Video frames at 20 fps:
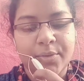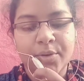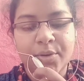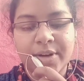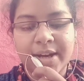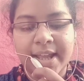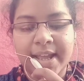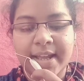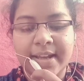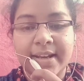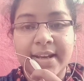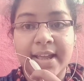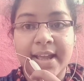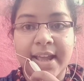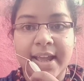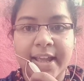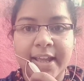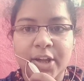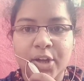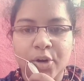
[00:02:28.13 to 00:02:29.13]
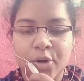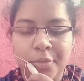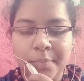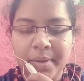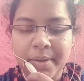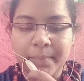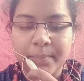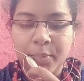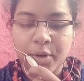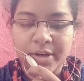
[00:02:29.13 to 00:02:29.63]
उन्होंने एक नया
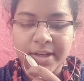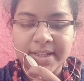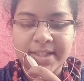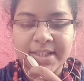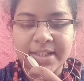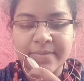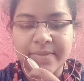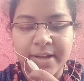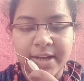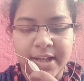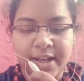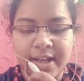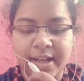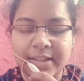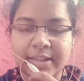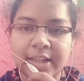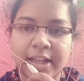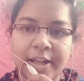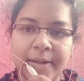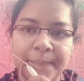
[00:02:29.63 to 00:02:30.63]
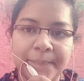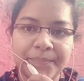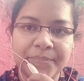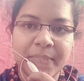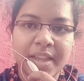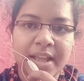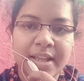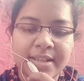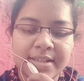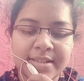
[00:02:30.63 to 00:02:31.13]
इकोनॉमिक पॉलिसी बनाया था
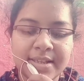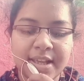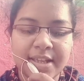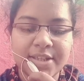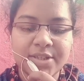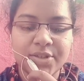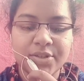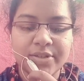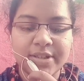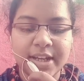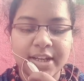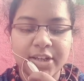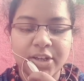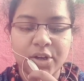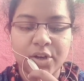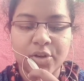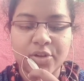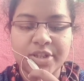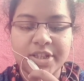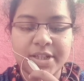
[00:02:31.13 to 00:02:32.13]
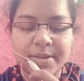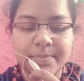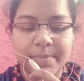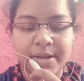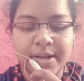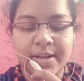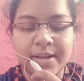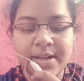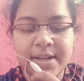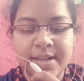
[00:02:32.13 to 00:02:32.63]
साइंस और टेक्नोलॉजी
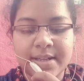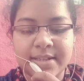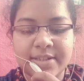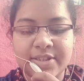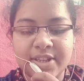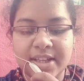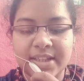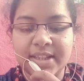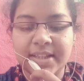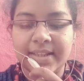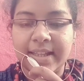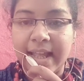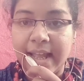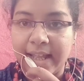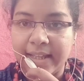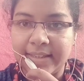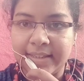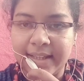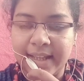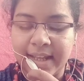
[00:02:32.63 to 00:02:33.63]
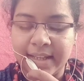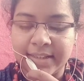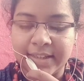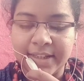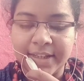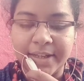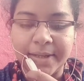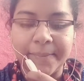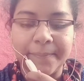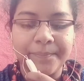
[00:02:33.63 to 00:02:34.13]
पर ज़्यादा ध्यान दिया
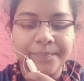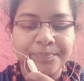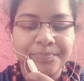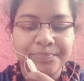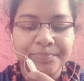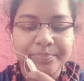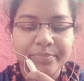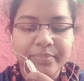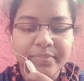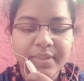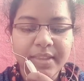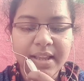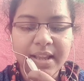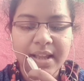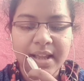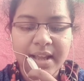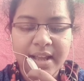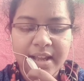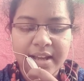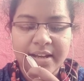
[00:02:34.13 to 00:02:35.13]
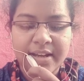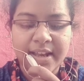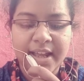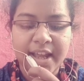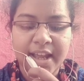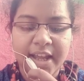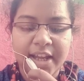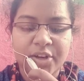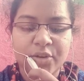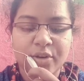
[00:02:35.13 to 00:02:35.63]
था
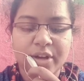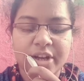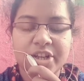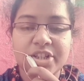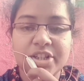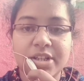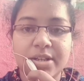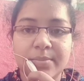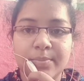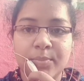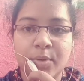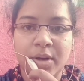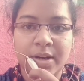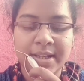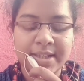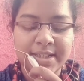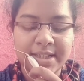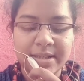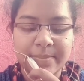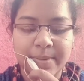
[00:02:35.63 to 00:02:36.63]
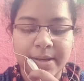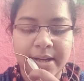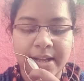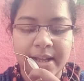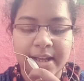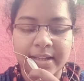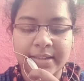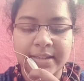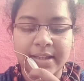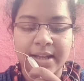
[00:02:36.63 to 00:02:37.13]
नया एडुकेशन पॉलिसी
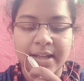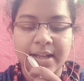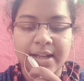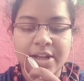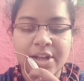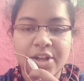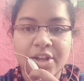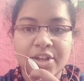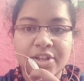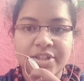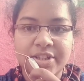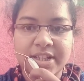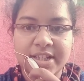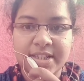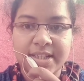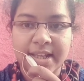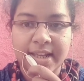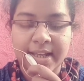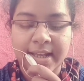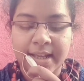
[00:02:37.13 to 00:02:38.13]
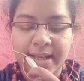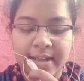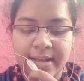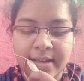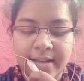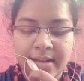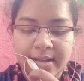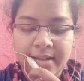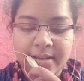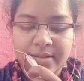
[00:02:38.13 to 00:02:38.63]
बनाया था जैसे
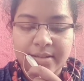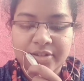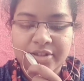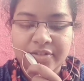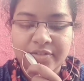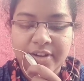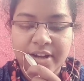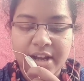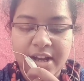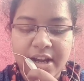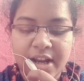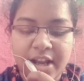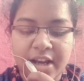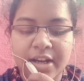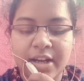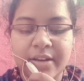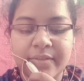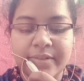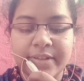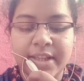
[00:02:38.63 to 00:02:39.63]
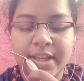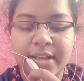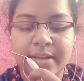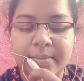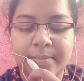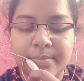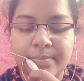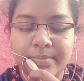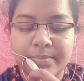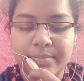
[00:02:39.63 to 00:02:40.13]
कि जवाहरलाल
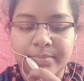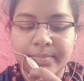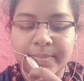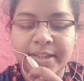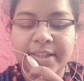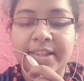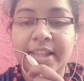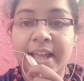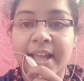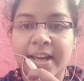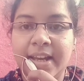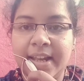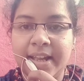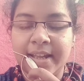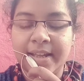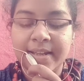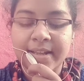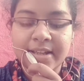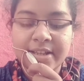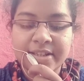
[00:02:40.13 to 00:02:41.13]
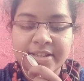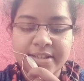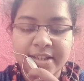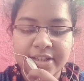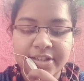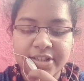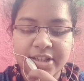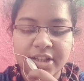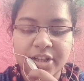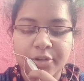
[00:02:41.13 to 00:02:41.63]
नवोदय विद्यालय
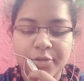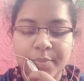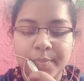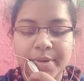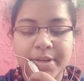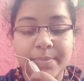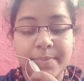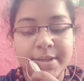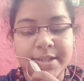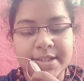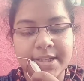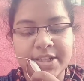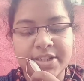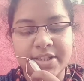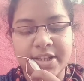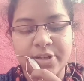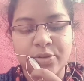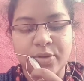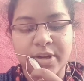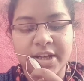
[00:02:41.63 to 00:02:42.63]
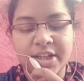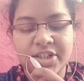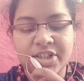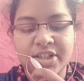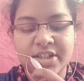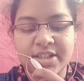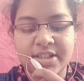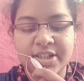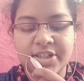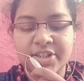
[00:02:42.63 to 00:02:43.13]
सेंट्रल गवर्नमेंट बेसिस
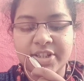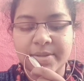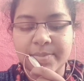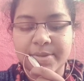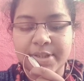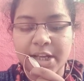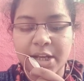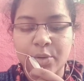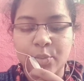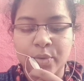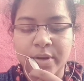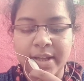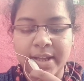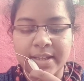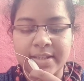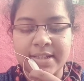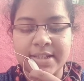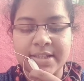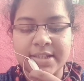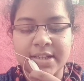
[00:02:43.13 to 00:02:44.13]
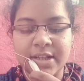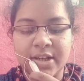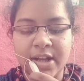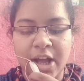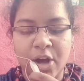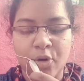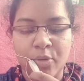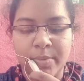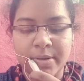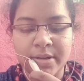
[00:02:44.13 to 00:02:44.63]
एजुकेशन सिस्टम चालू किया जिससे
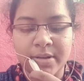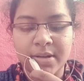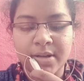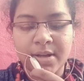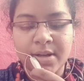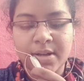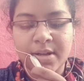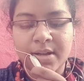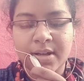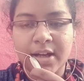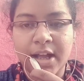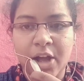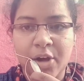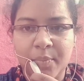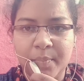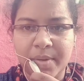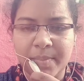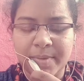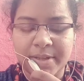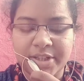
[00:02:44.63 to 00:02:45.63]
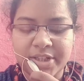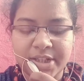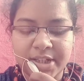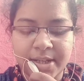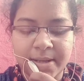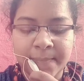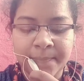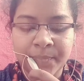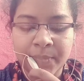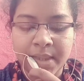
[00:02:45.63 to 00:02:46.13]
गांव में गाँव में
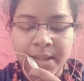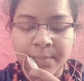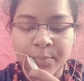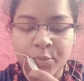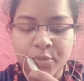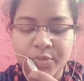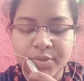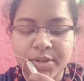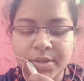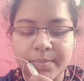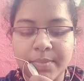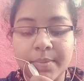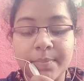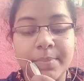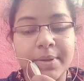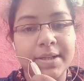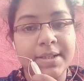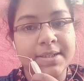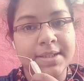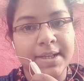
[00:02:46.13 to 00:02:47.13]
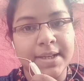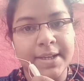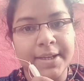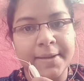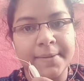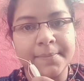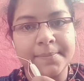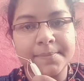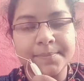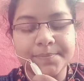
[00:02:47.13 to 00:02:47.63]
बच्चे मुफ्त में पढ़
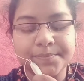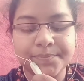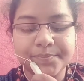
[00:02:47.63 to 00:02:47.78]
सके